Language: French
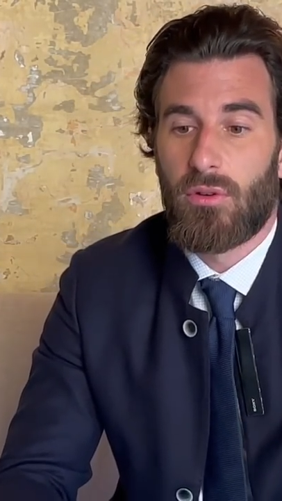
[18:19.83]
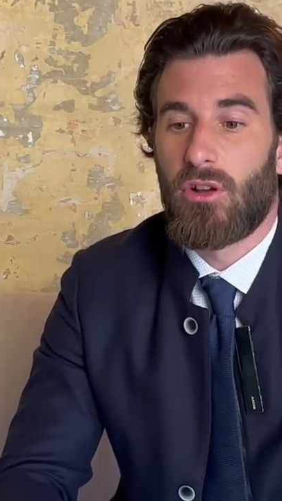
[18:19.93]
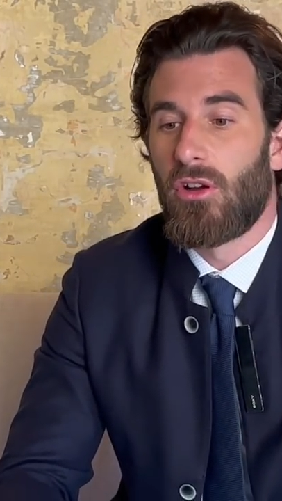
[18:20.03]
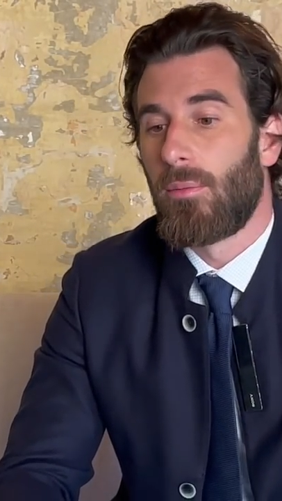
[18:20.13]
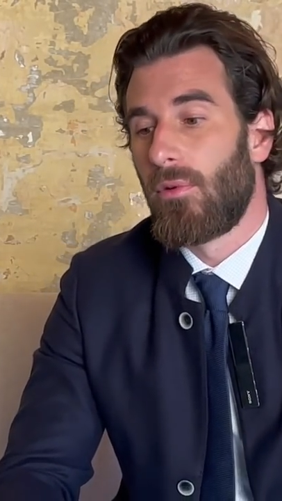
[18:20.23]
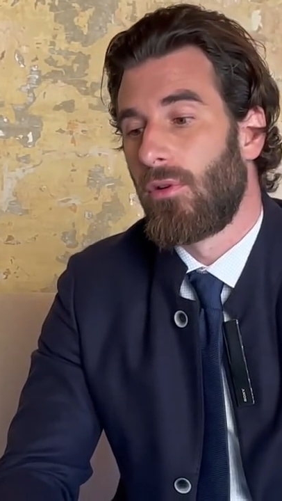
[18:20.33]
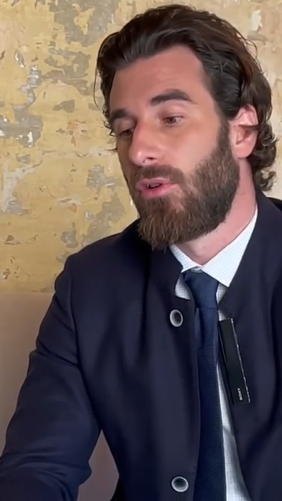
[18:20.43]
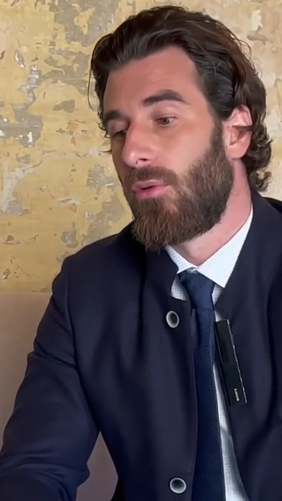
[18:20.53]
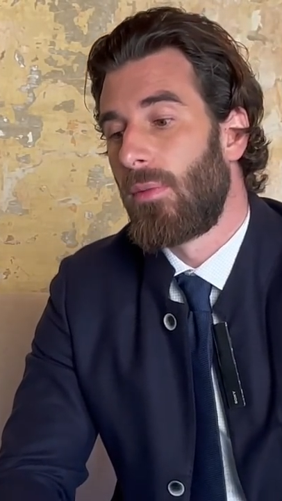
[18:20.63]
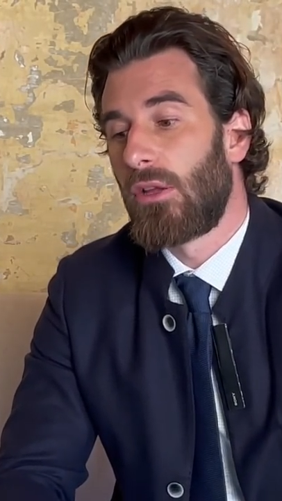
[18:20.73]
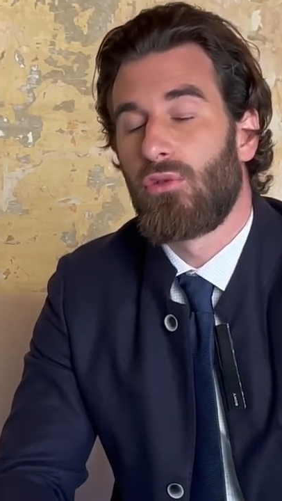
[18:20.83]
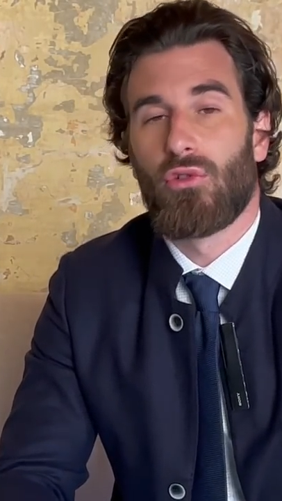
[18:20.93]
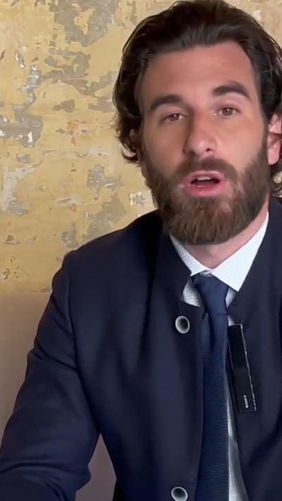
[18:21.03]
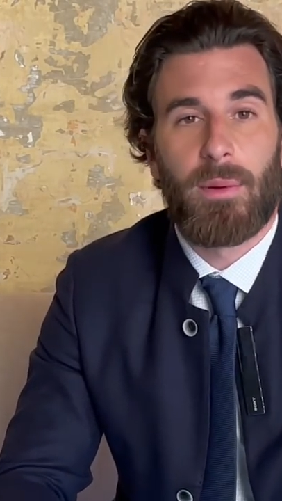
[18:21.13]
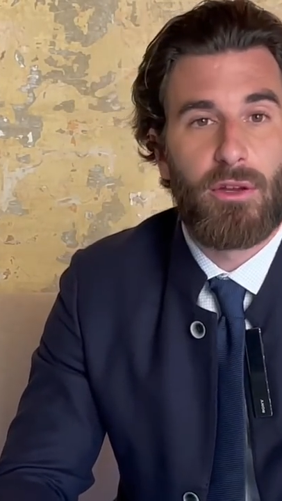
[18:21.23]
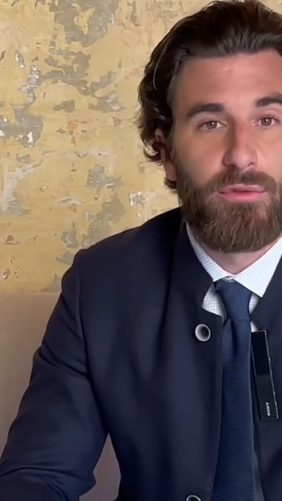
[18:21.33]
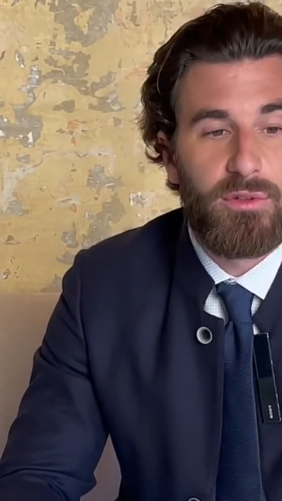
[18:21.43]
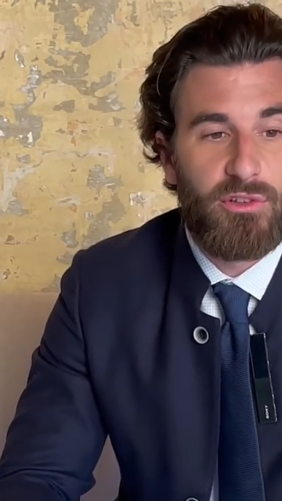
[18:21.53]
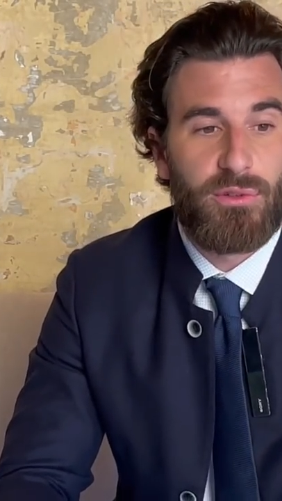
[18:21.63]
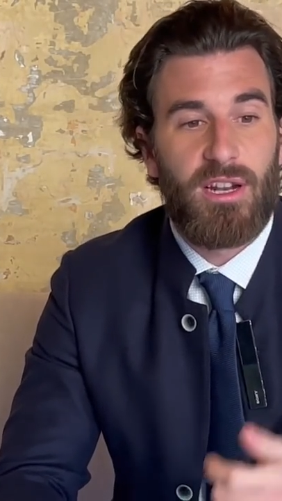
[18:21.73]
comme euh, on me l'a toujours appris au Front
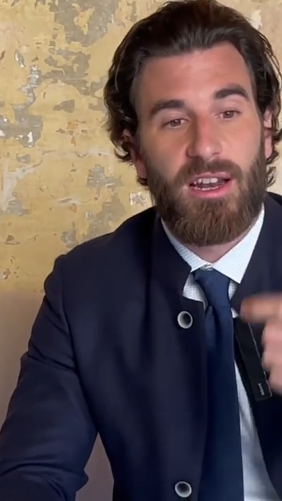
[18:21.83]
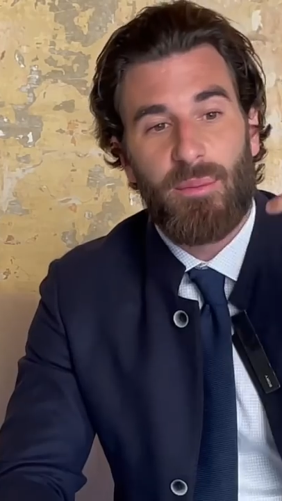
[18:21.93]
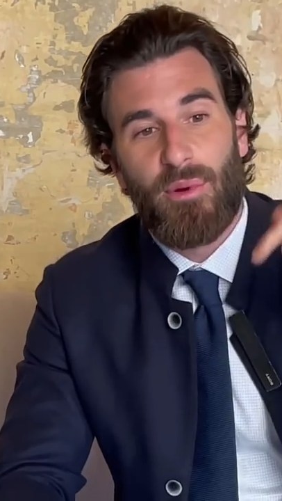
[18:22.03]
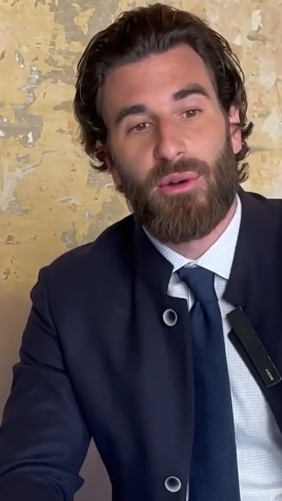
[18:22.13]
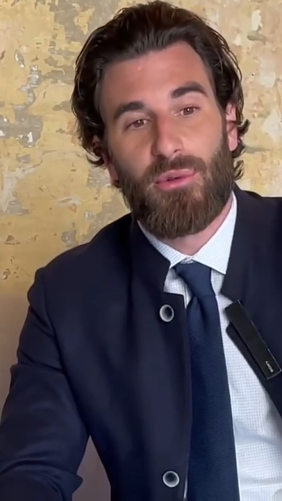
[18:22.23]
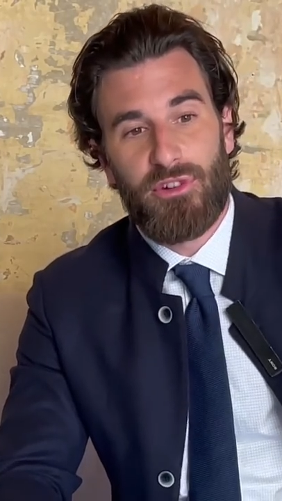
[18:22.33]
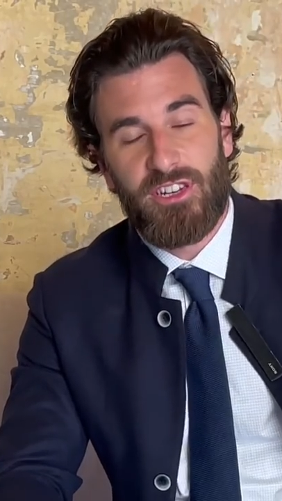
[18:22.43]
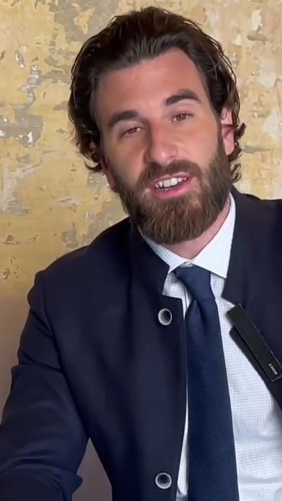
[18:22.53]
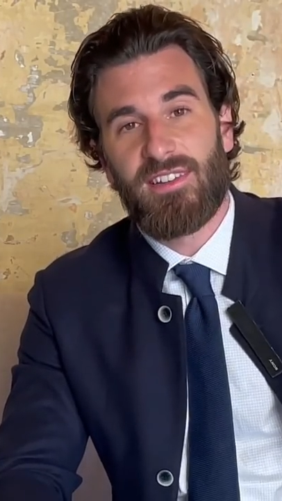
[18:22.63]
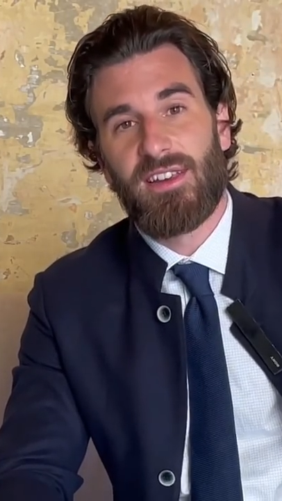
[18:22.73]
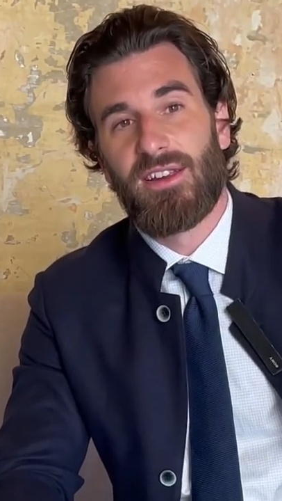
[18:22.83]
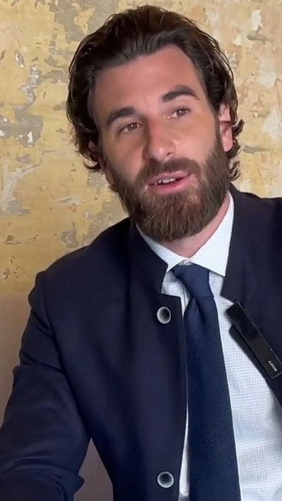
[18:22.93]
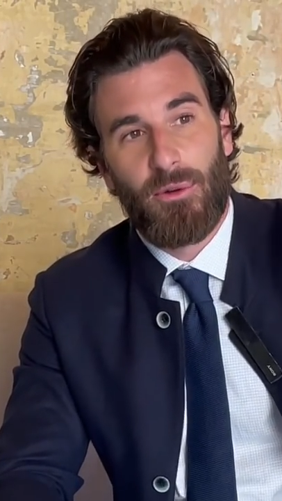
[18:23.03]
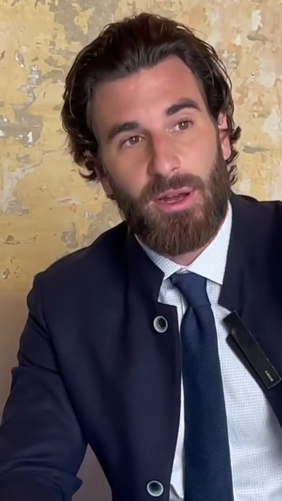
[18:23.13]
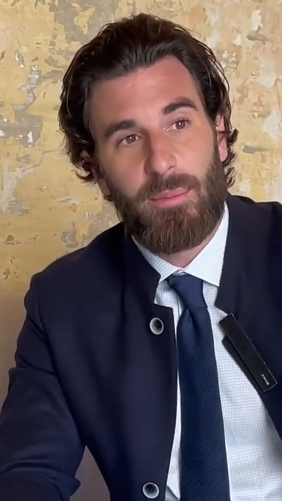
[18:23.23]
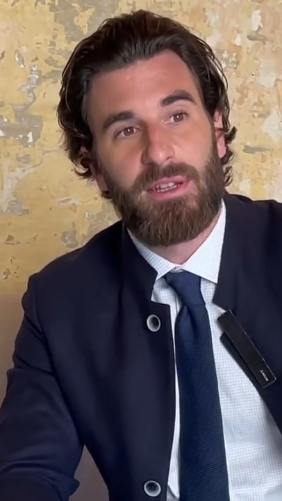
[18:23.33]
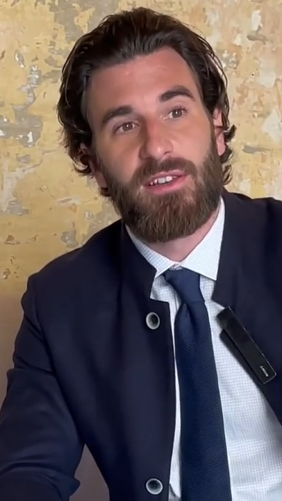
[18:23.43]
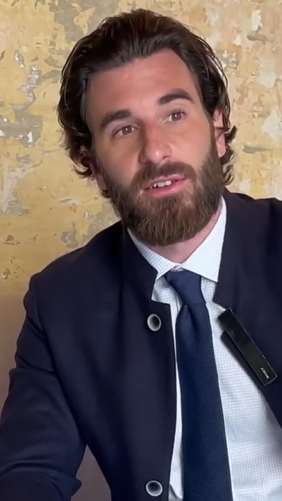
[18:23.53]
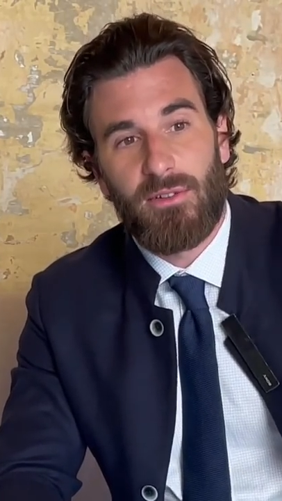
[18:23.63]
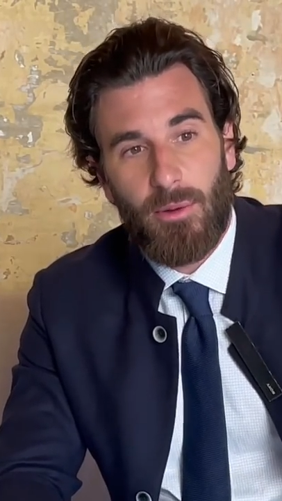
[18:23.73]
National à l'époque où j'y étais, et l'ont
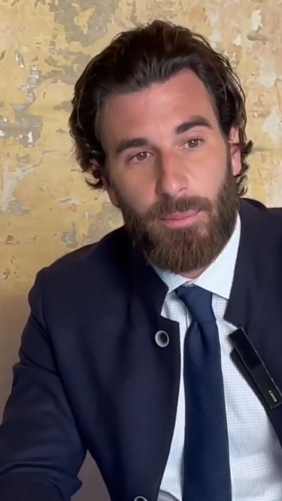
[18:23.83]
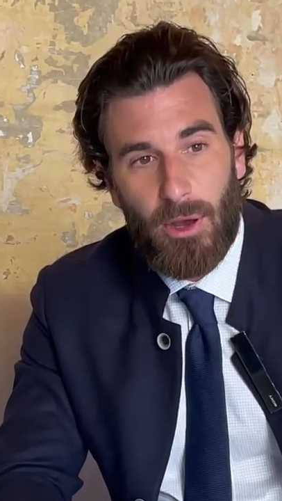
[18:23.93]
répété en